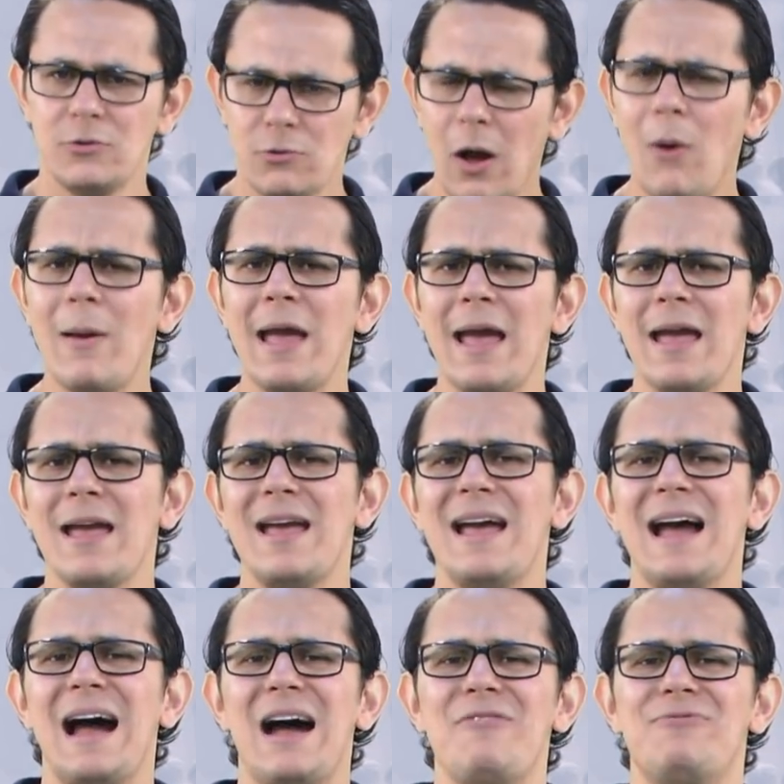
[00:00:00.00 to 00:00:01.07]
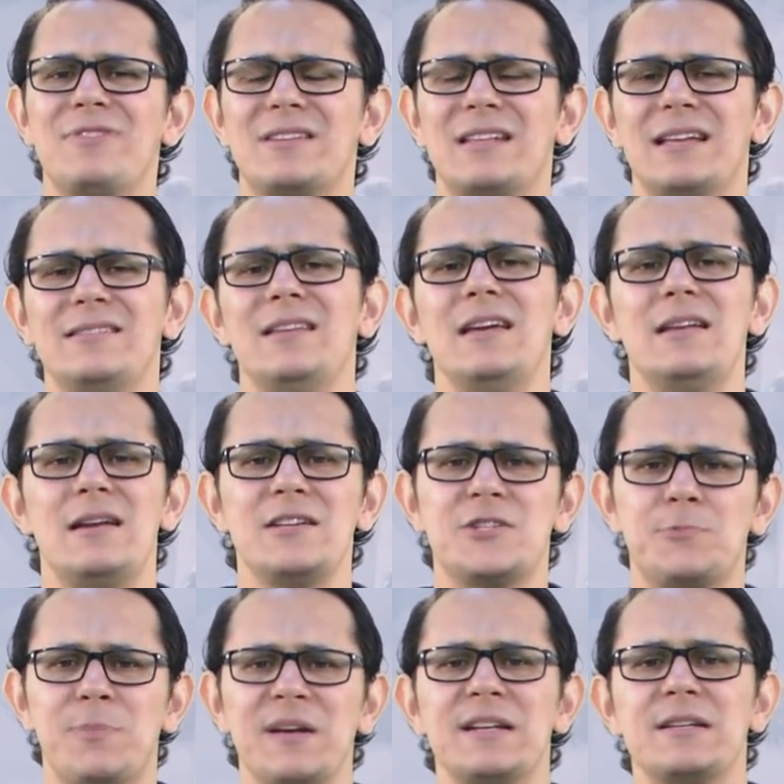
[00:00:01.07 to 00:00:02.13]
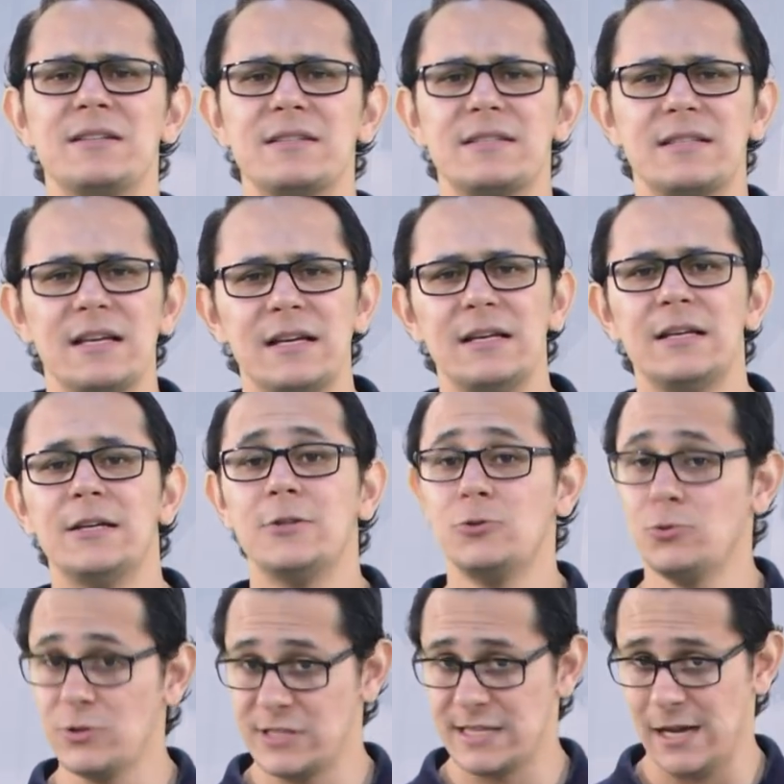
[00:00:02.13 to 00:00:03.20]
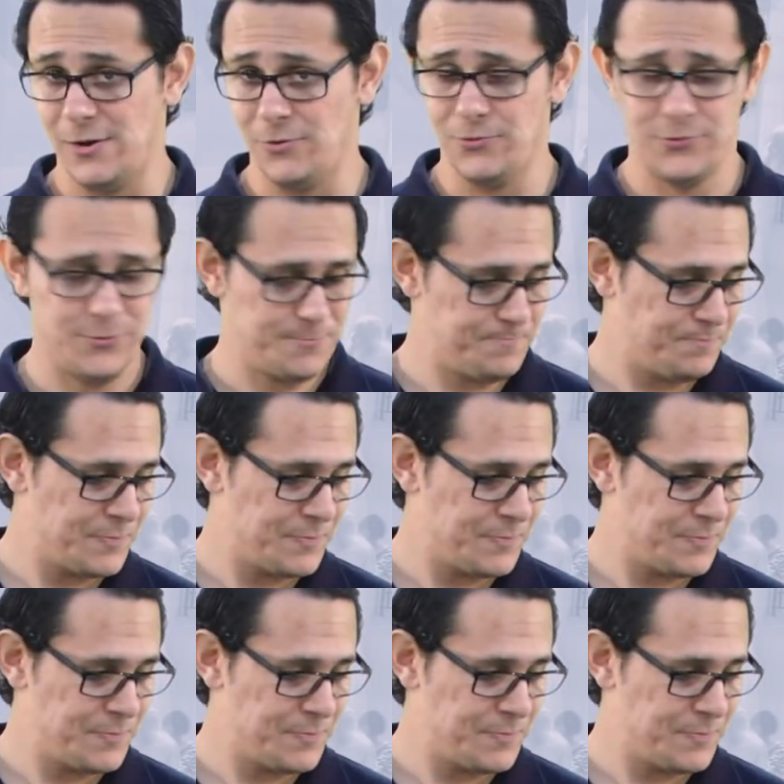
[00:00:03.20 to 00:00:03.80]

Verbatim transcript: Qual é a verdadeira esperança do salvo.